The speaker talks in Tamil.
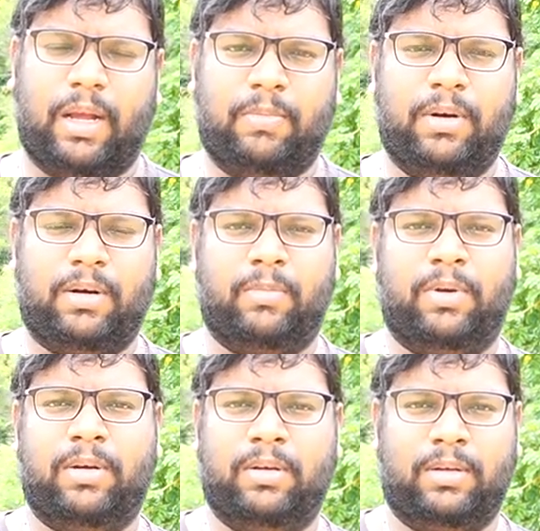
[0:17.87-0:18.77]
அப்படின்ற
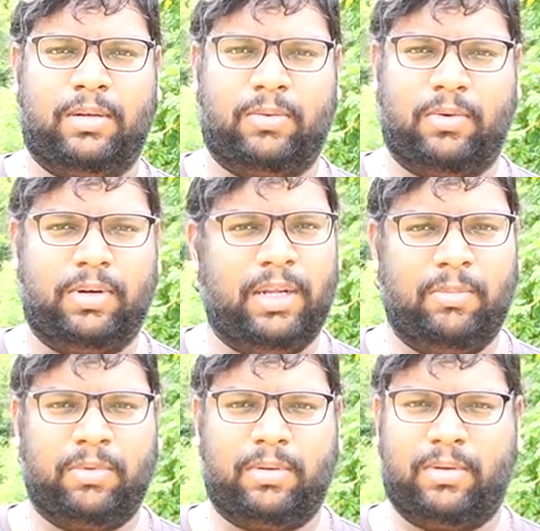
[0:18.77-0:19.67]
மாதிரி ஒரு
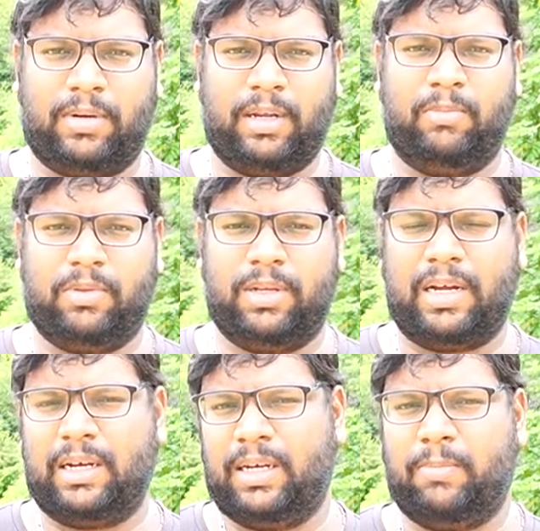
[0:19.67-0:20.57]
ட்ரீம் ட்ரீம் வந்து
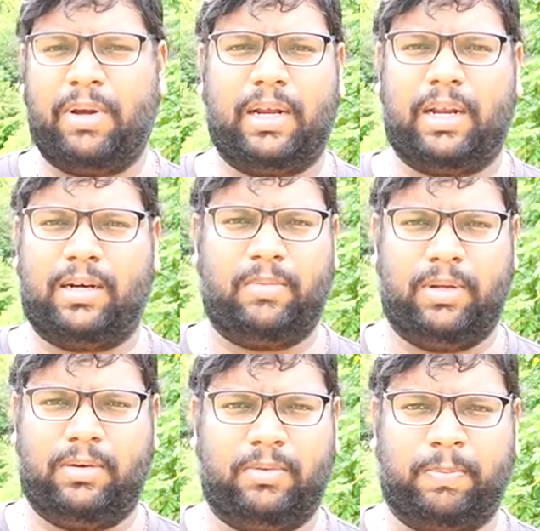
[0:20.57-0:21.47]
கண்டிப்பாக
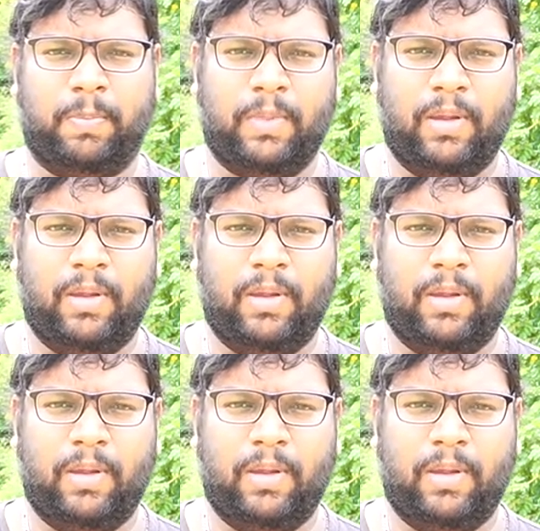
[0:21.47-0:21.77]
எல்லாருக்குமே இருக்கும்